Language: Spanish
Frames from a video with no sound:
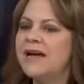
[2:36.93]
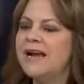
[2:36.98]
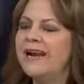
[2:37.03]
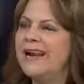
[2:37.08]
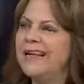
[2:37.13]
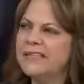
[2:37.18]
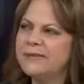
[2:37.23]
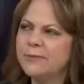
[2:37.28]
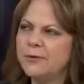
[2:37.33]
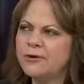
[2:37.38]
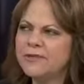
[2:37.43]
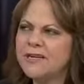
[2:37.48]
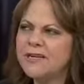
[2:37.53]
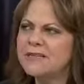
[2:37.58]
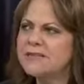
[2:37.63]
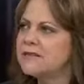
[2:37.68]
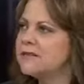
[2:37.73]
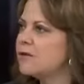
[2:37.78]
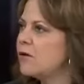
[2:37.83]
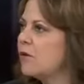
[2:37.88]
las
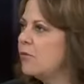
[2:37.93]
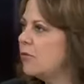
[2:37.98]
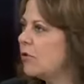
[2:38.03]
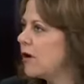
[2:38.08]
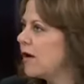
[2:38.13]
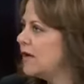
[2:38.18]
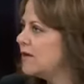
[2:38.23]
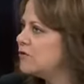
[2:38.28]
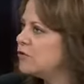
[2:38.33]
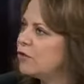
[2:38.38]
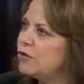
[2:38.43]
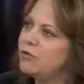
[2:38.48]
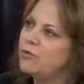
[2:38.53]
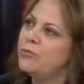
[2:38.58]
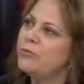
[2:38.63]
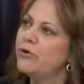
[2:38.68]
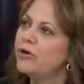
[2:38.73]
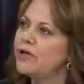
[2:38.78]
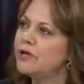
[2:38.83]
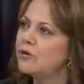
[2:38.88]
voces como que son
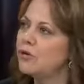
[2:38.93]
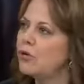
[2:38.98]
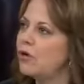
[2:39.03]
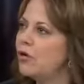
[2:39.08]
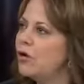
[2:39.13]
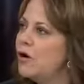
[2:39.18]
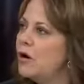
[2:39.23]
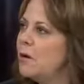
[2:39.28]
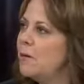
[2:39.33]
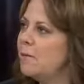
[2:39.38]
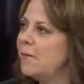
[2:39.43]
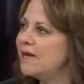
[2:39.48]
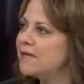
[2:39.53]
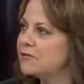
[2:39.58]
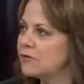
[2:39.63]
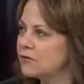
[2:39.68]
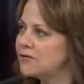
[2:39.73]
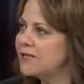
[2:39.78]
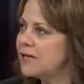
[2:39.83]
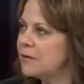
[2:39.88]
un poquito más
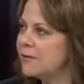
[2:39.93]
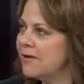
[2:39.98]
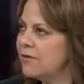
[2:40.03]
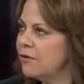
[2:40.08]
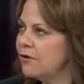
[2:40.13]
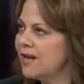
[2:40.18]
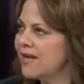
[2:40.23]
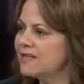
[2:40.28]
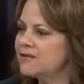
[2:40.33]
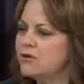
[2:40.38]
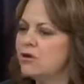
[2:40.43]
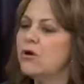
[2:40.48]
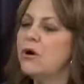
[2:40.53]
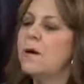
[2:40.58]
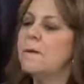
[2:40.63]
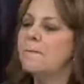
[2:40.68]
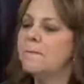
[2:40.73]
conservadoras, ¿no?